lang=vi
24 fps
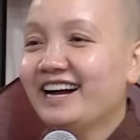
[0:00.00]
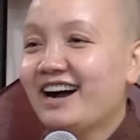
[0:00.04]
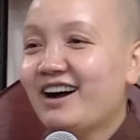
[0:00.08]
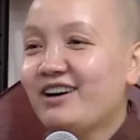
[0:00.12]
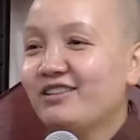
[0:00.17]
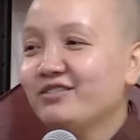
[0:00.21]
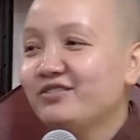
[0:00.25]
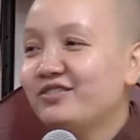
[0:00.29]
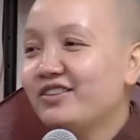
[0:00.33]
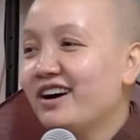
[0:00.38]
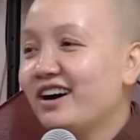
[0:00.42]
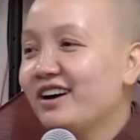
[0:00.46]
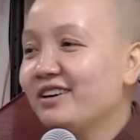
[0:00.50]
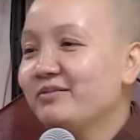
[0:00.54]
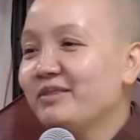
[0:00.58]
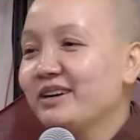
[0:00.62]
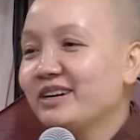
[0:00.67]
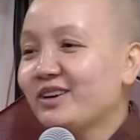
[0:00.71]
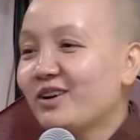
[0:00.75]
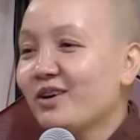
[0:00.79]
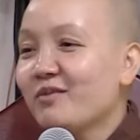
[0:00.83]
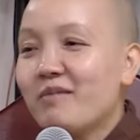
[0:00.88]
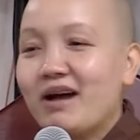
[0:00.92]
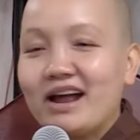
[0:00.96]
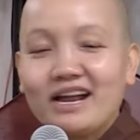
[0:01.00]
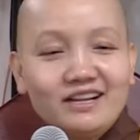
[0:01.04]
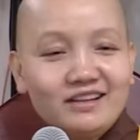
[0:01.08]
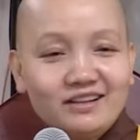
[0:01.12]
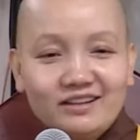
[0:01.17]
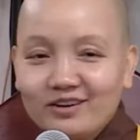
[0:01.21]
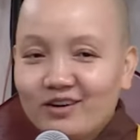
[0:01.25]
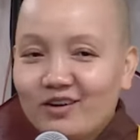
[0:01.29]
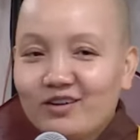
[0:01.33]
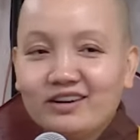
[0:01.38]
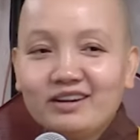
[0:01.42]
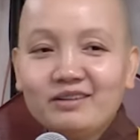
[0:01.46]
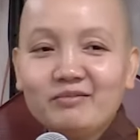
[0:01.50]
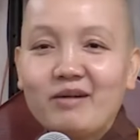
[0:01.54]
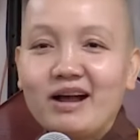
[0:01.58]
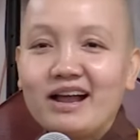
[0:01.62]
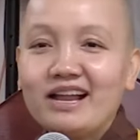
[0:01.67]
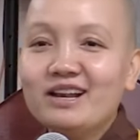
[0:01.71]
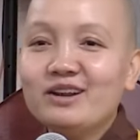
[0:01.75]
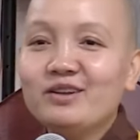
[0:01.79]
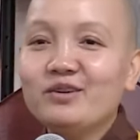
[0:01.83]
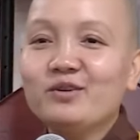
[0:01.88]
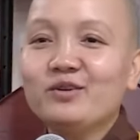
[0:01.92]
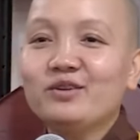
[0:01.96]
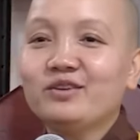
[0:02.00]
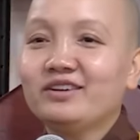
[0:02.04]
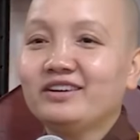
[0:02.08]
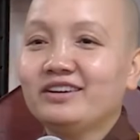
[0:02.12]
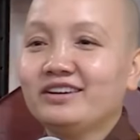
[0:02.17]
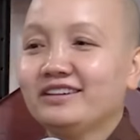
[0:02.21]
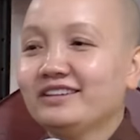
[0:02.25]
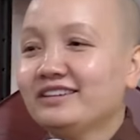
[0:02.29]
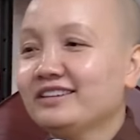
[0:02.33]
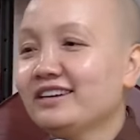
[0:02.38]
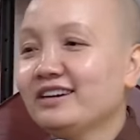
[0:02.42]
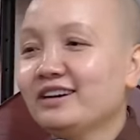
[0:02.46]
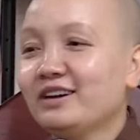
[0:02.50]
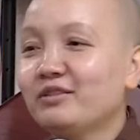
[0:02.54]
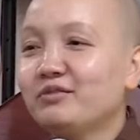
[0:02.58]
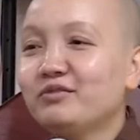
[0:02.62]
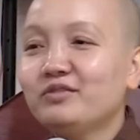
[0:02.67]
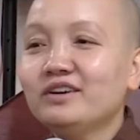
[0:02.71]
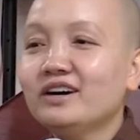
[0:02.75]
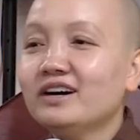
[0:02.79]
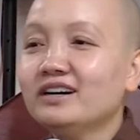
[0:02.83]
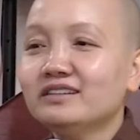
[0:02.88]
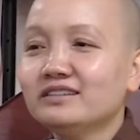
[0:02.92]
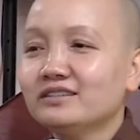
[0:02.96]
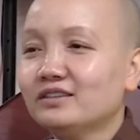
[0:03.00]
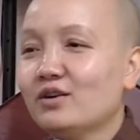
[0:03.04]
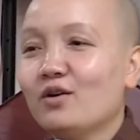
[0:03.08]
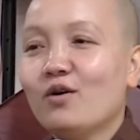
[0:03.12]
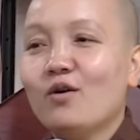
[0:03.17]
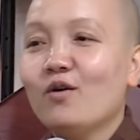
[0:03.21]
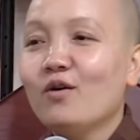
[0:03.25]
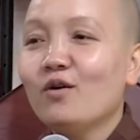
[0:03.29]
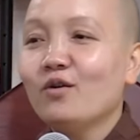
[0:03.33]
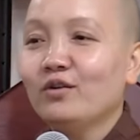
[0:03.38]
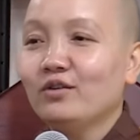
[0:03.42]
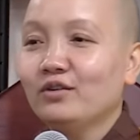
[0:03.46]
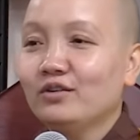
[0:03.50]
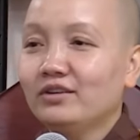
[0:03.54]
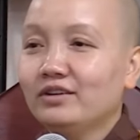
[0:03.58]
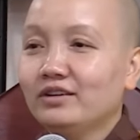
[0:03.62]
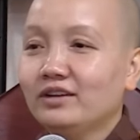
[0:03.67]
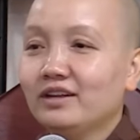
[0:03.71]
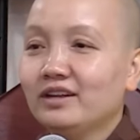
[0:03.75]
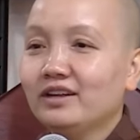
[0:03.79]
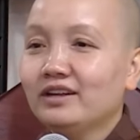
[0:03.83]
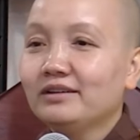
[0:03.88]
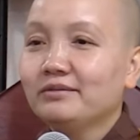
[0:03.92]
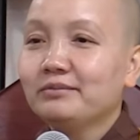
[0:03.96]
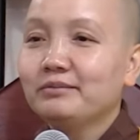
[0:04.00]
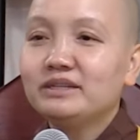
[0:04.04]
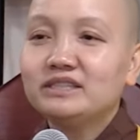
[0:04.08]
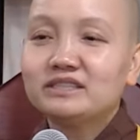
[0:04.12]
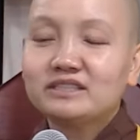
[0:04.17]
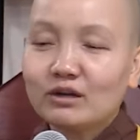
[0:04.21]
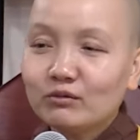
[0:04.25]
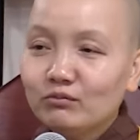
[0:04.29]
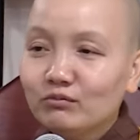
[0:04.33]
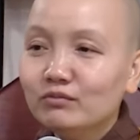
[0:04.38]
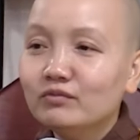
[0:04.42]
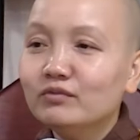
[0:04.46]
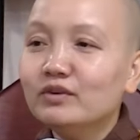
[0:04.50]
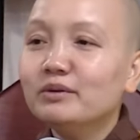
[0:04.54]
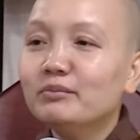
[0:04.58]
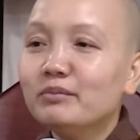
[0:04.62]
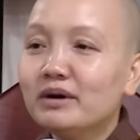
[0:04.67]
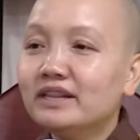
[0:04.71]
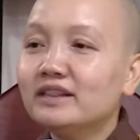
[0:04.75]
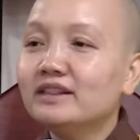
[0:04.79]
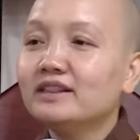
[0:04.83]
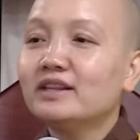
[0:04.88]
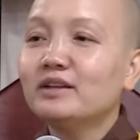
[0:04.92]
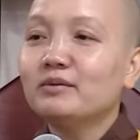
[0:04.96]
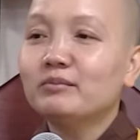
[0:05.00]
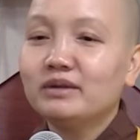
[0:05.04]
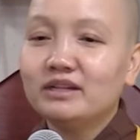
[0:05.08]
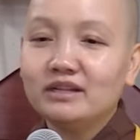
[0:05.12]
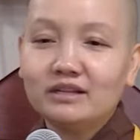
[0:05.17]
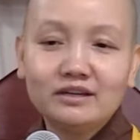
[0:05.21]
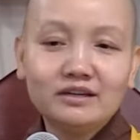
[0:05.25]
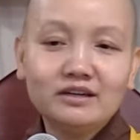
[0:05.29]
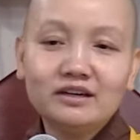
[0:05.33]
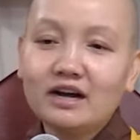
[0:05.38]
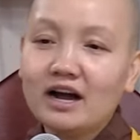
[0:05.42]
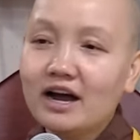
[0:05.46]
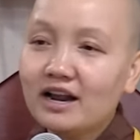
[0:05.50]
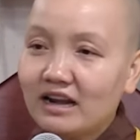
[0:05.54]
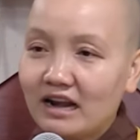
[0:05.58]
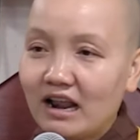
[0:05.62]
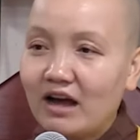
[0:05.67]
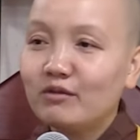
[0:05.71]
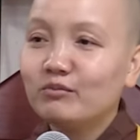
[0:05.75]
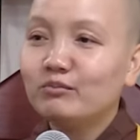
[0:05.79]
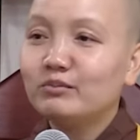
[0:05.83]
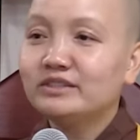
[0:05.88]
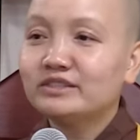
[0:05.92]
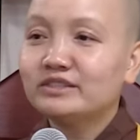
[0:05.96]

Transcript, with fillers: Ông vợ mình có bay, cho đi bay luôn. Đừng có vướng, khổ. Mình sống với mình thì mình thương hết lòng,